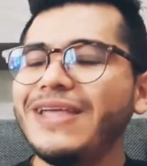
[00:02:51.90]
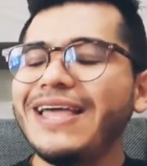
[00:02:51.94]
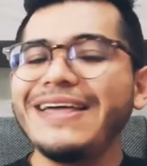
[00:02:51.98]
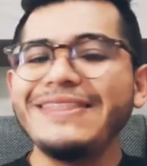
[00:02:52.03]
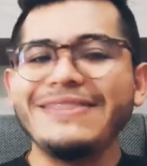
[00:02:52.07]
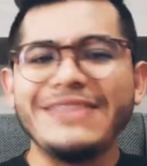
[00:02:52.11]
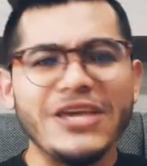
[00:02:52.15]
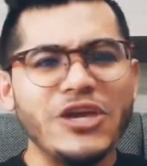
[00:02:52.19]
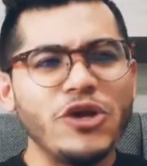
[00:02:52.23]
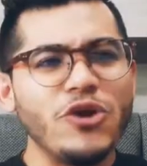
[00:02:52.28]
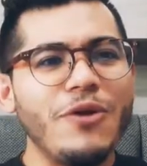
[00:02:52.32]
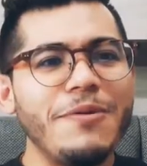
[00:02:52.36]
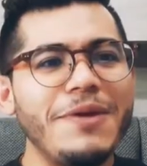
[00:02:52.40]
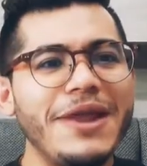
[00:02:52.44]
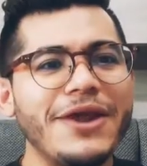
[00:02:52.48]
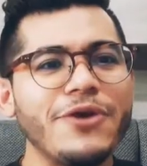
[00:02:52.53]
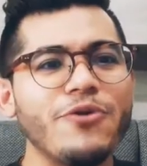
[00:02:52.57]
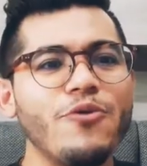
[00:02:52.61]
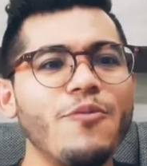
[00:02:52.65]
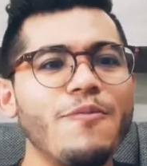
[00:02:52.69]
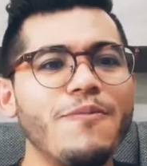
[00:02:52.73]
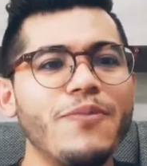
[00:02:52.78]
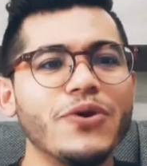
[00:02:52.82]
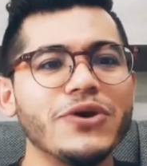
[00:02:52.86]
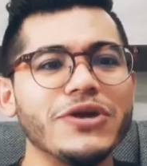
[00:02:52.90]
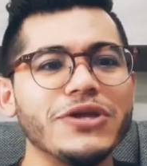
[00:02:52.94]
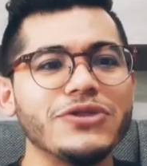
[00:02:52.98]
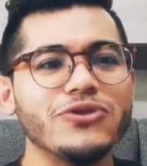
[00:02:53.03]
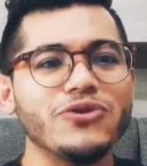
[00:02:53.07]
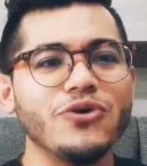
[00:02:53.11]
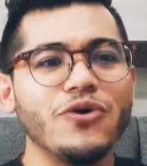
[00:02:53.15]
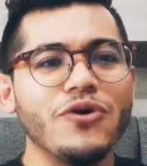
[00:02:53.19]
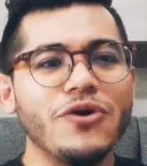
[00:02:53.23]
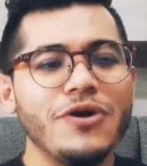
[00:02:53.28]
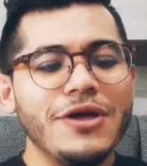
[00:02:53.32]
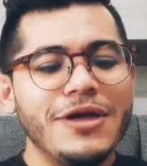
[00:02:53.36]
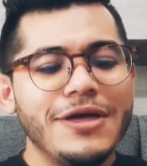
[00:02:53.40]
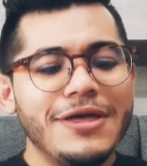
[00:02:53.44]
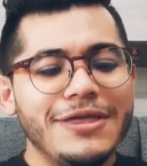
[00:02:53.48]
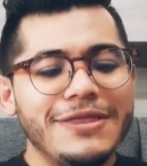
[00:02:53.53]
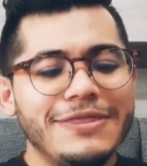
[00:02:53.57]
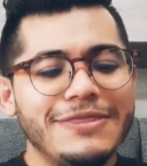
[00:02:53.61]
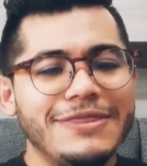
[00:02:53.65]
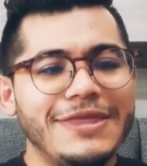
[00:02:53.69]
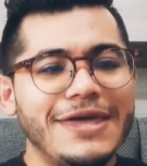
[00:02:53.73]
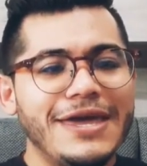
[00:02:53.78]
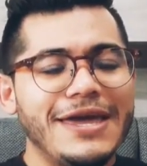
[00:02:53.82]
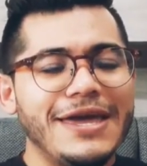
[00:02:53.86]
Te quiero hablar un poquito
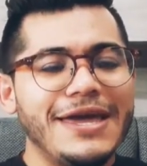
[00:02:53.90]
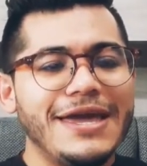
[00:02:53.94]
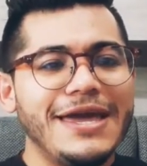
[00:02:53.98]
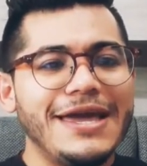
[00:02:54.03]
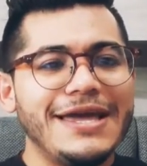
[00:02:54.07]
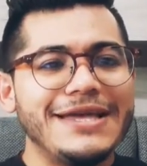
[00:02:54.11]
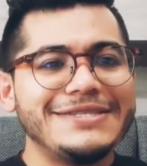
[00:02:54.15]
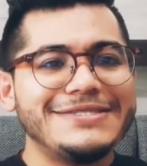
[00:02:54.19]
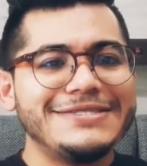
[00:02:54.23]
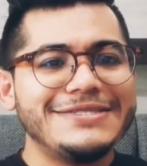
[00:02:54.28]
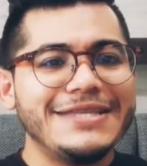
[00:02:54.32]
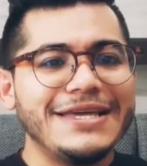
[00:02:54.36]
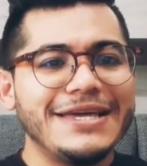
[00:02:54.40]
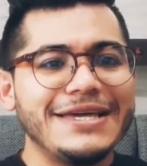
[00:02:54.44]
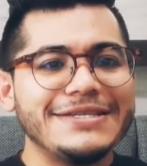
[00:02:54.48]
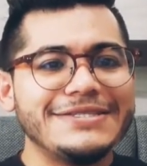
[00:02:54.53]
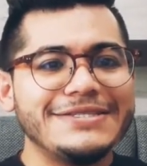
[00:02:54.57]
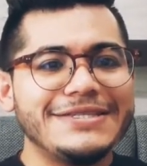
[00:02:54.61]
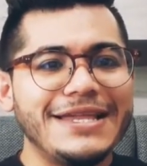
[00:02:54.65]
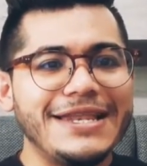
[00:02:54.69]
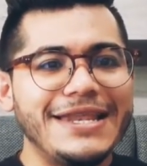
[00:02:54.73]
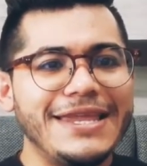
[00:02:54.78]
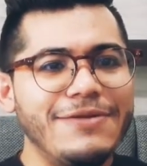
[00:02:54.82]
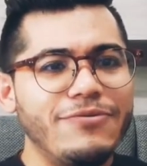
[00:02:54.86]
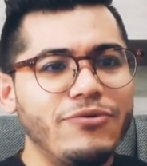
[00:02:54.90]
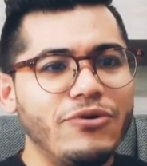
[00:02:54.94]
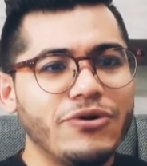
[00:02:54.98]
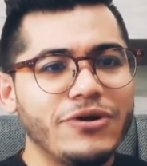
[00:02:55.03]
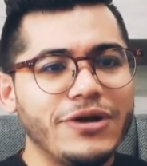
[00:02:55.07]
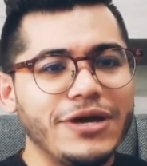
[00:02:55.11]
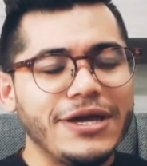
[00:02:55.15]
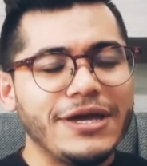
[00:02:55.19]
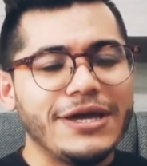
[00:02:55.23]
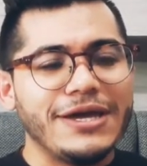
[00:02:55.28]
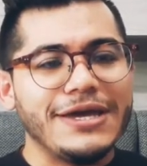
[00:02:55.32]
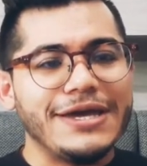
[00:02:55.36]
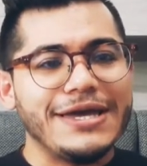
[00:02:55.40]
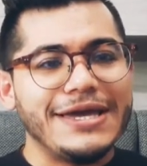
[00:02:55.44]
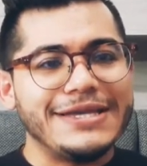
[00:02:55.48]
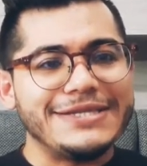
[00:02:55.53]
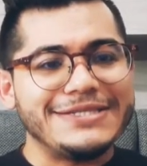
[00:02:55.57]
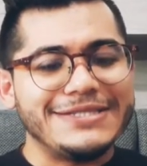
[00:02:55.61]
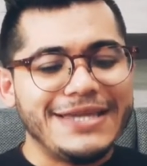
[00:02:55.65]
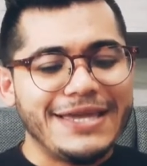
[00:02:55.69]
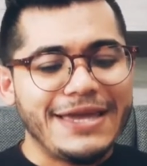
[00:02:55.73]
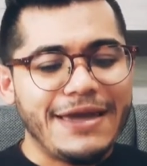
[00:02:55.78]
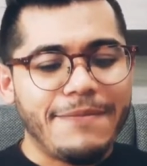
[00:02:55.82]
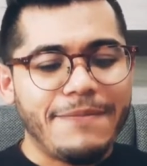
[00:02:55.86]
de este, este libro que,
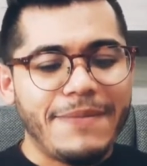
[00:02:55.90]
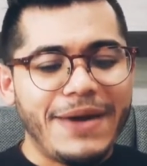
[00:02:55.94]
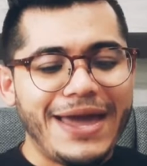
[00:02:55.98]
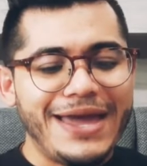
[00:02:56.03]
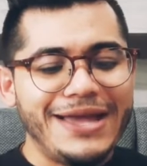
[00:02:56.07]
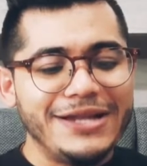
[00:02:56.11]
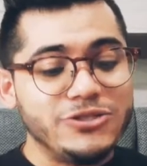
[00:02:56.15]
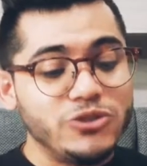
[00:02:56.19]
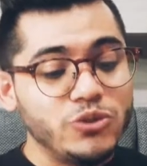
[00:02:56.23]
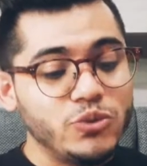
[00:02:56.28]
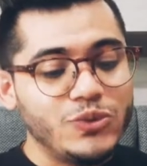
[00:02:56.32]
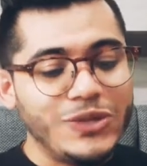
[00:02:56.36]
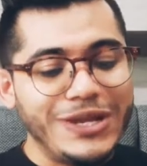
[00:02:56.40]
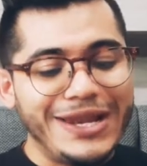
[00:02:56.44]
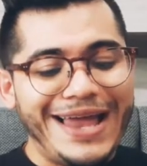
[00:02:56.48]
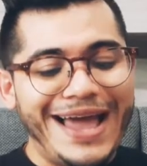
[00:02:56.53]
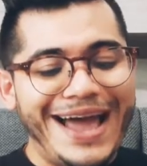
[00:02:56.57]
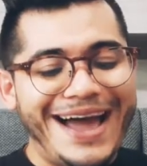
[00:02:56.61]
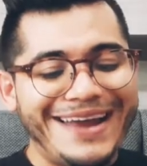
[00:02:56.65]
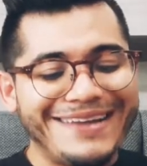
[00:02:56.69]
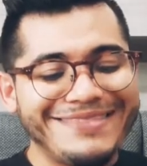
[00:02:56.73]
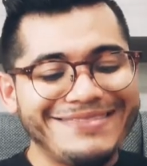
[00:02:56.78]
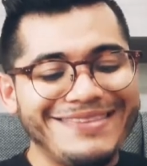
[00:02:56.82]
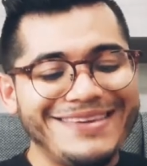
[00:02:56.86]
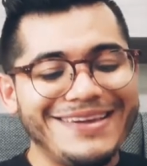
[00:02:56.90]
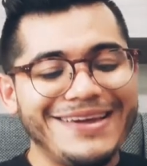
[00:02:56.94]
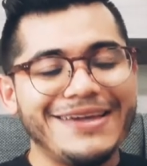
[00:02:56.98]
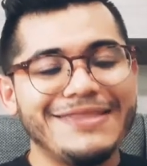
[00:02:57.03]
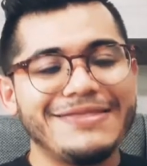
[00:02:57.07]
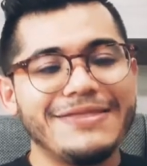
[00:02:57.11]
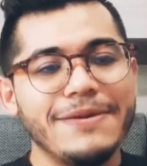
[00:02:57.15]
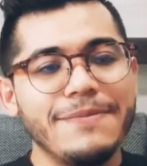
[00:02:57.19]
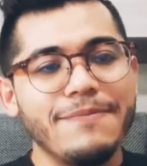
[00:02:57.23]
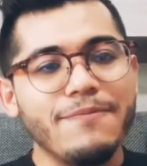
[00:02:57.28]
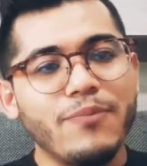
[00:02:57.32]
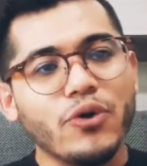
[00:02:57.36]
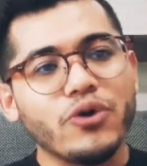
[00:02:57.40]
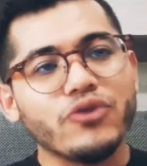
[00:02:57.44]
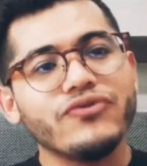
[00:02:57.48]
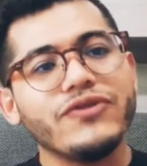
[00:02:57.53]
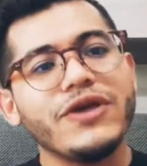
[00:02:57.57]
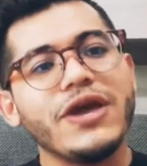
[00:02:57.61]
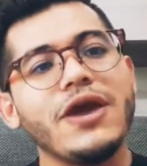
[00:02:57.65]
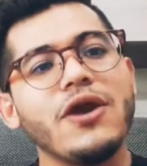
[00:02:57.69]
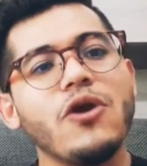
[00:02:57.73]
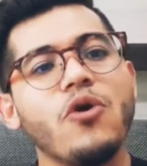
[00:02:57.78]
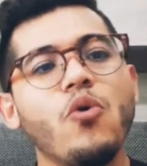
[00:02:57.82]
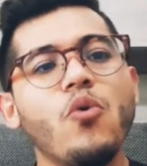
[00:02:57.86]
se llama El sutil arte de que te
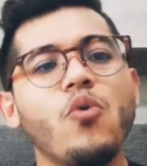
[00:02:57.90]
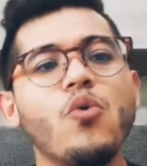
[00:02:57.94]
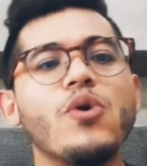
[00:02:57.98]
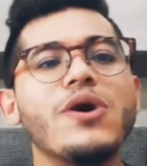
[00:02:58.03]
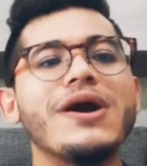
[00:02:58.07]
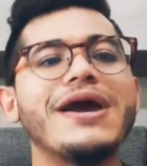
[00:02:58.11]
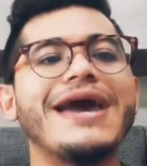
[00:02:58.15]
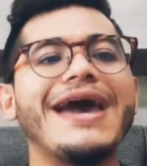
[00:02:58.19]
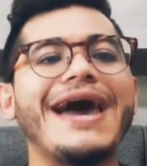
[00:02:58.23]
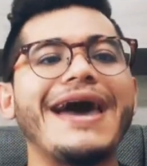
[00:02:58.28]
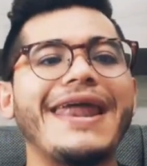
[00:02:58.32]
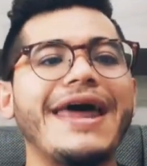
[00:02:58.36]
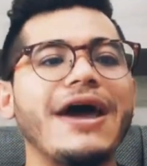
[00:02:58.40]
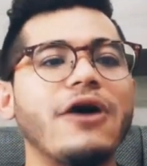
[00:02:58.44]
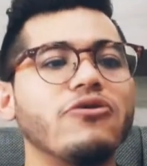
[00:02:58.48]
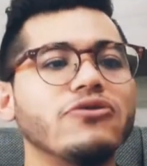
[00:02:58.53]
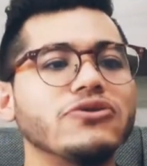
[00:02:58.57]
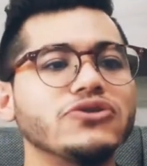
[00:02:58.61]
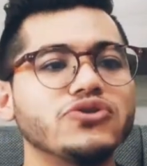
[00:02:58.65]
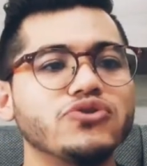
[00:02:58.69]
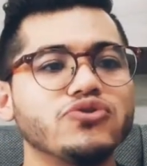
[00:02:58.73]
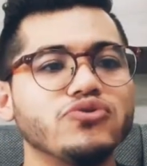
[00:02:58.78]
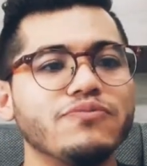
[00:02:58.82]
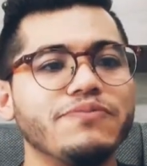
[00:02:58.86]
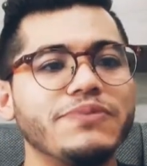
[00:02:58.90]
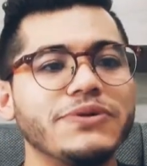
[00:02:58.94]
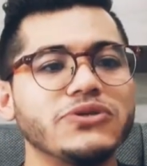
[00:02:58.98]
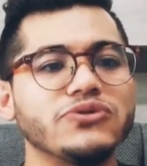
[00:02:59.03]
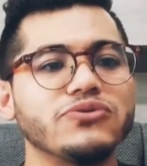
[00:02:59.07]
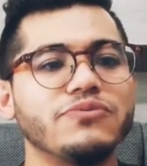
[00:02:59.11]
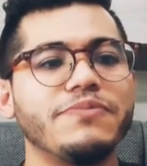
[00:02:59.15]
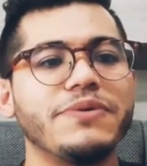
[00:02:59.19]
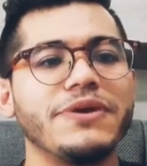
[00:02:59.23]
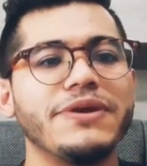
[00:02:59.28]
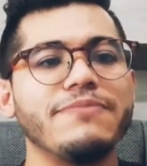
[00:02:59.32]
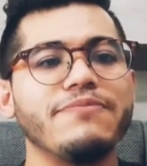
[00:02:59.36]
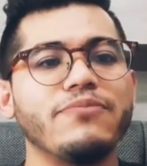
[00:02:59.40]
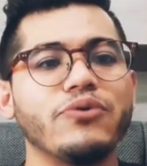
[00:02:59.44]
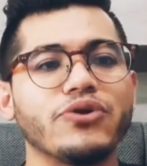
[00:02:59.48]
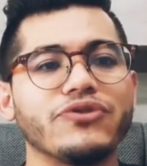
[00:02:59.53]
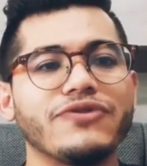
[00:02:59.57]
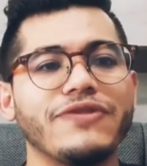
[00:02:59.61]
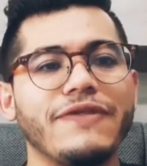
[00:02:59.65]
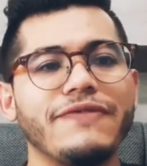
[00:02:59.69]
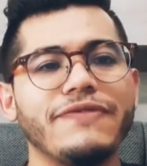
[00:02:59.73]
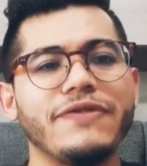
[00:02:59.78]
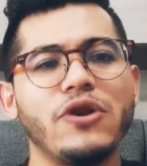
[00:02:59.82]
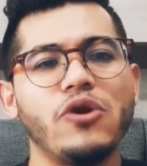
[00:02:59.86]
importe un carajo. Es súper, súper
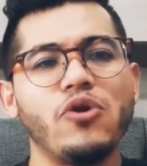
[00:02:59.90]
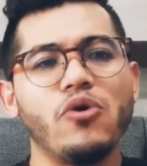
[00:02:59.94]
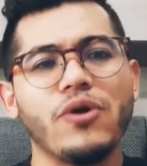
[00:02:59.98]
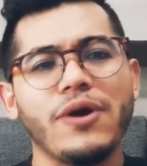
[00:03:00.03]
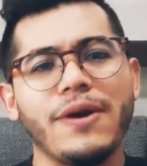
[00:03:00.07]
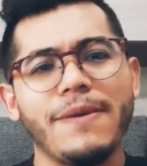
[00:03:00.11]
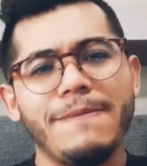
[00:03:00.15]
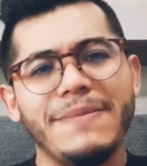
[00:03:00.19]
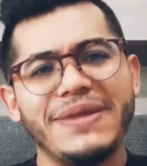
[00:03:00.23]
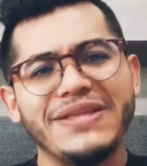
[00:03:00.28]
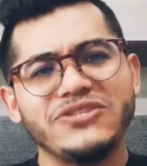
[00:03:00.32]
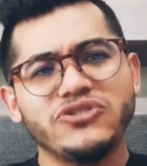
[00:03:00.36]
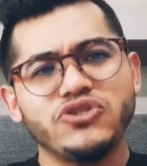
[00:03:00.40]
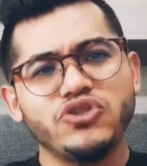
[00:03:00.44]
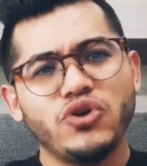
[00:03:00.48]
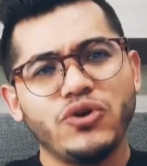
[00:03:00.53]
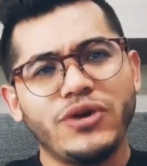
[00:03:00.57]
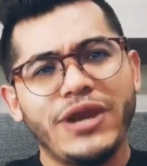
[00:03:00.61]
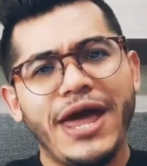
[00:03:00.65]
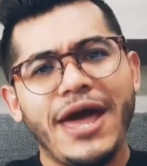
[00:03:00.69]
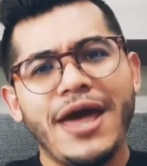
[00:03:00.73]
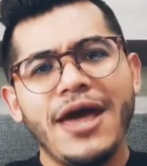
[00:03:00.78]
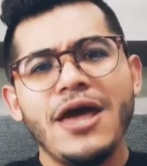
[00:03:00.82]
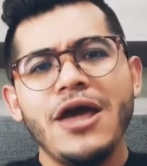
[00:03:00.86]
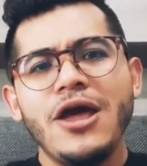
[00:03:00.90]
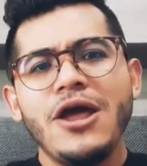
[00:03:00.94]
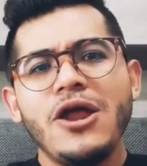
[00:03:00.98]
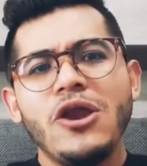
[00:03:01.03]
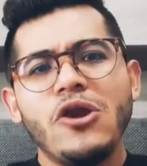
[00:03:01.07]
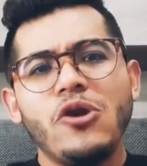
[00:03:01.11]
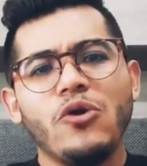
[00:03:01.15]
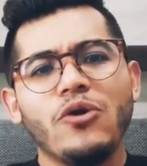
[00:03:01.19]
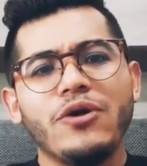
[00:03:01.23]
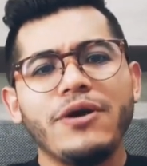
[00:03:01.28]
importante lo que menciona, lo